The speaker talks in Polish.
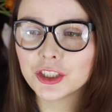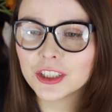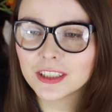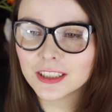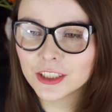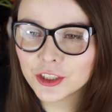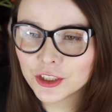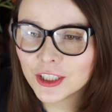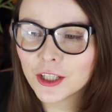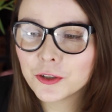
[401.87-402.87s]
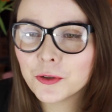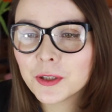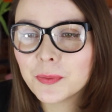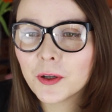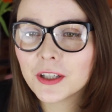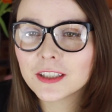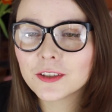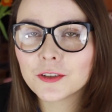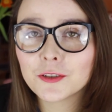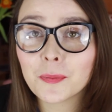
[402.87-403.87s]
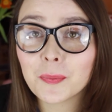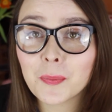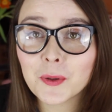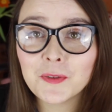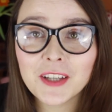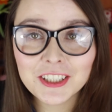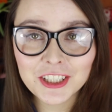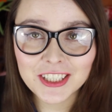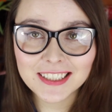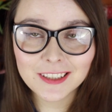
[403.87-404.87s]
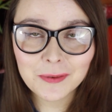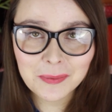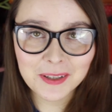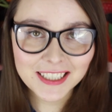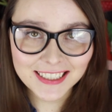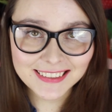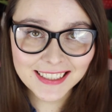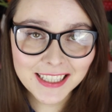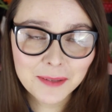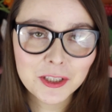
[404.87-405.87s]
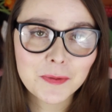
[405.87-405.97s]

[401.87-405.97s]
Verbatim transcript: czy, czy jego drugi projekt to potwierdzi, że jest dobrym reżyserem,